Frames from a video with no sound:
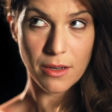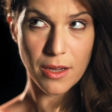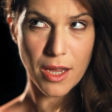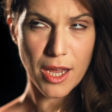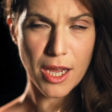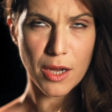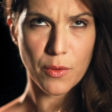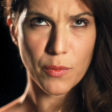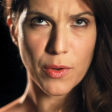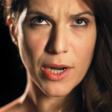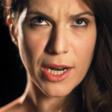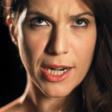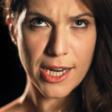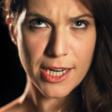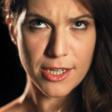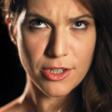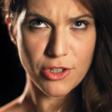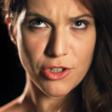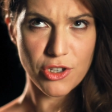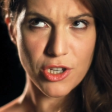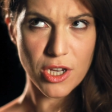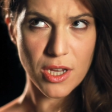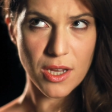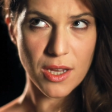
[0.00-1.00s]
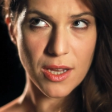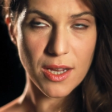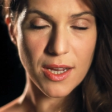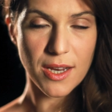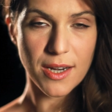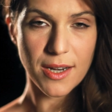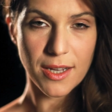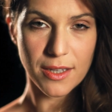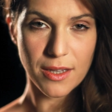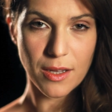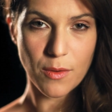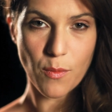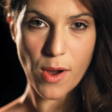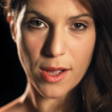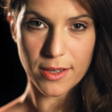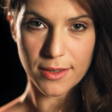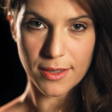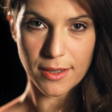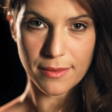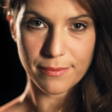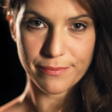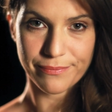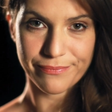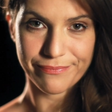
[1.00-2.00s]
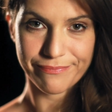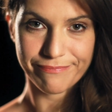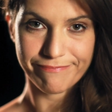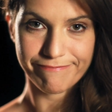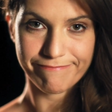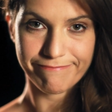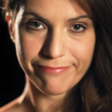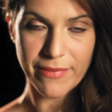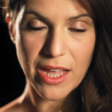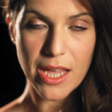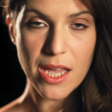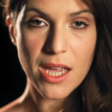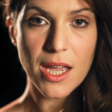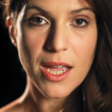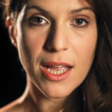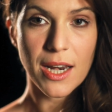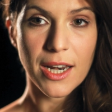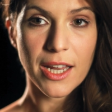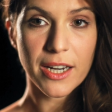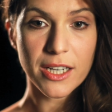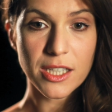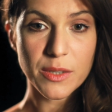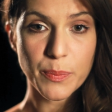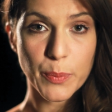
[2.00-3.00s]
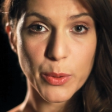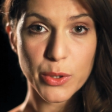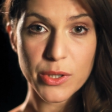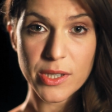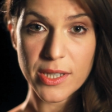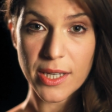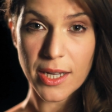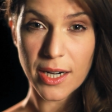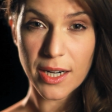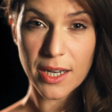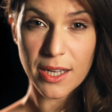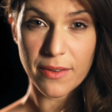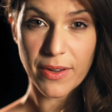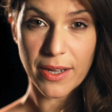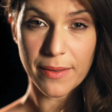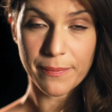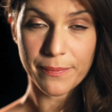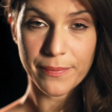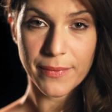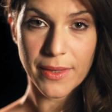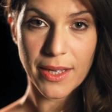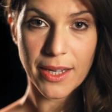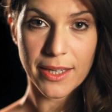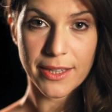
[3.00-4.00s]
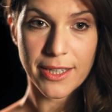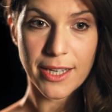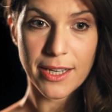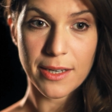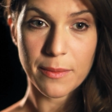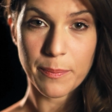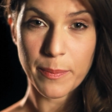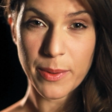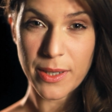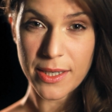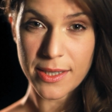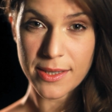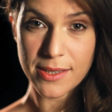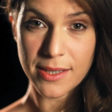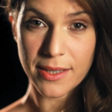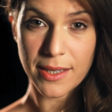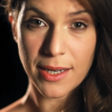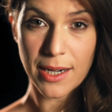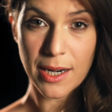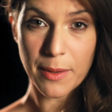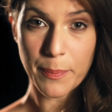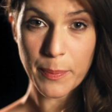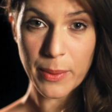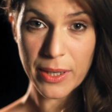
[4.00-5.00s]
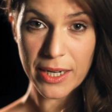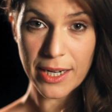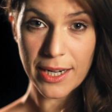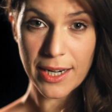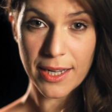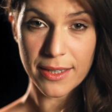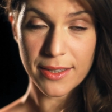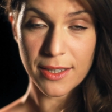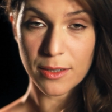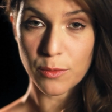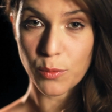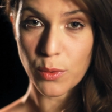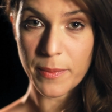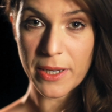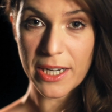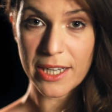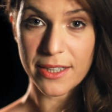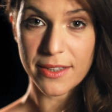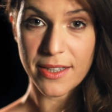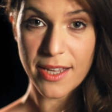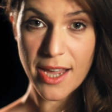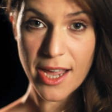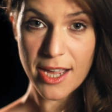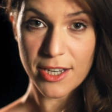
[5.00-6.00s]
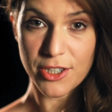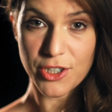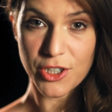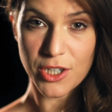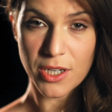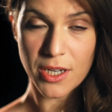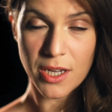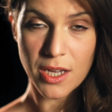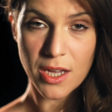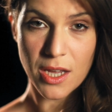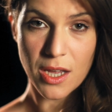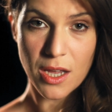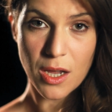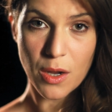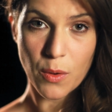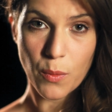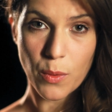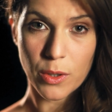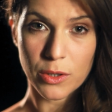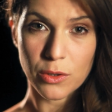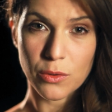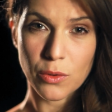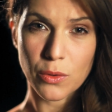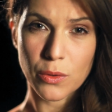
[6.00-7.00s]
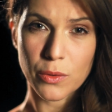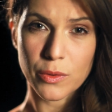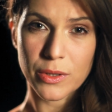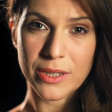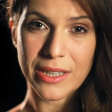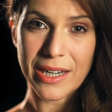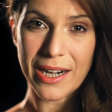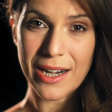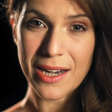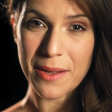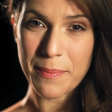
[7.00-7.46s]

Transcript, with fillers: e una legge inadeguata. La risposta arriva ed è il blitz dell'aprile del 2010, quando tra